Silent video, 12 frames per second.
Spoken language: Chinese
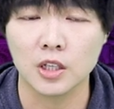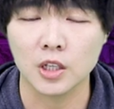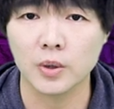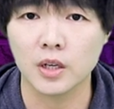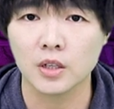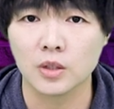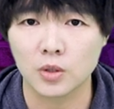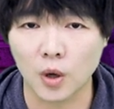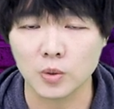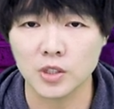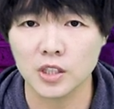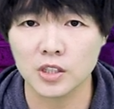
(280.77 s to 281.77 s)
因为
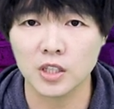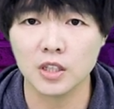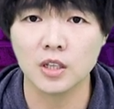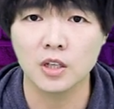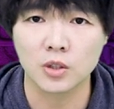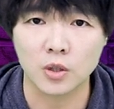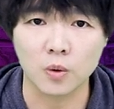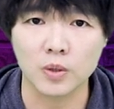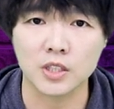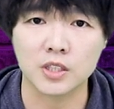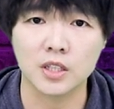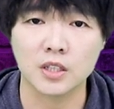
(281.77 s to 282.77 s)
同情心、同
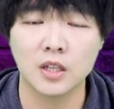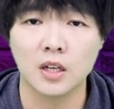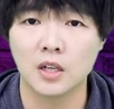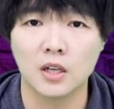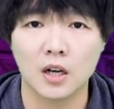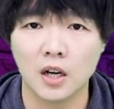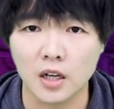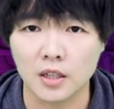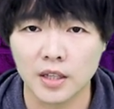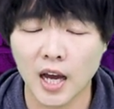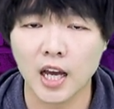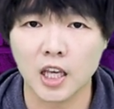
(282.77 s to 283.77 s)
理心
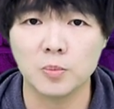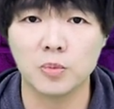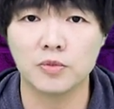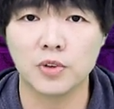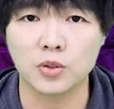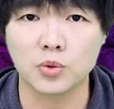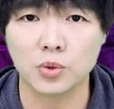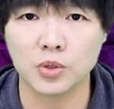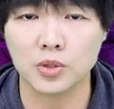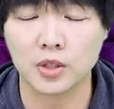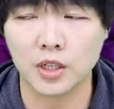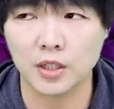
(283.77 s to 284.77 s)
很大一部分就
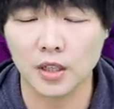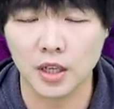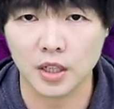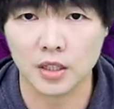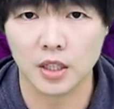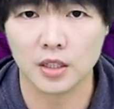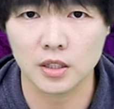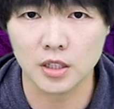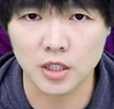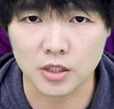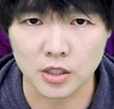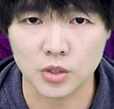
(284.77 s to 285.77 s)
是跟那个人
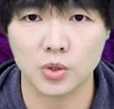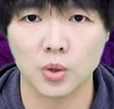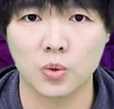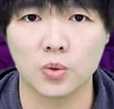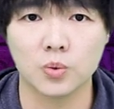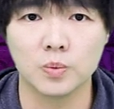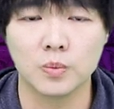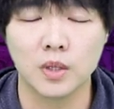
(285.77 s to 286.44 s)
一起受苦。